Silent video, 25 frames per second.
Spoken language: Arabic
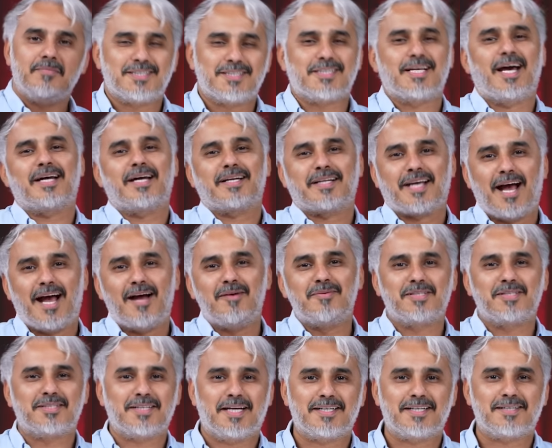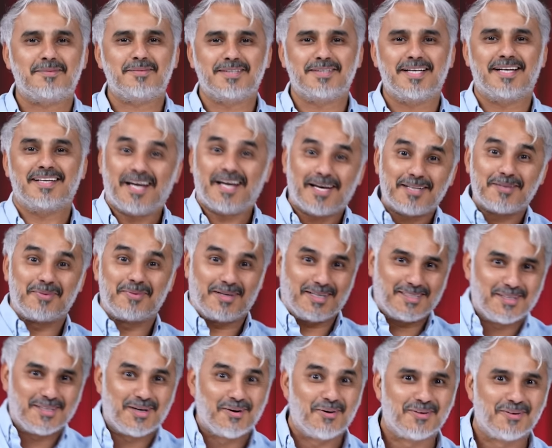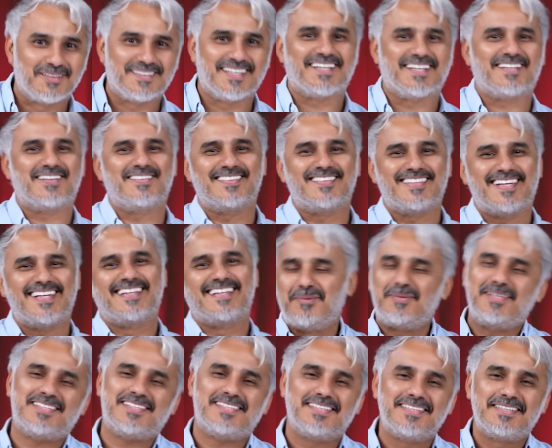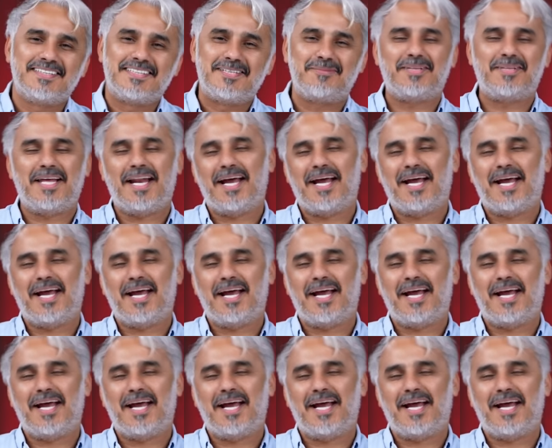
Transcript: شهر كامل شهر رمضان هذا المركز الاول شهر رمضان وبس نبدا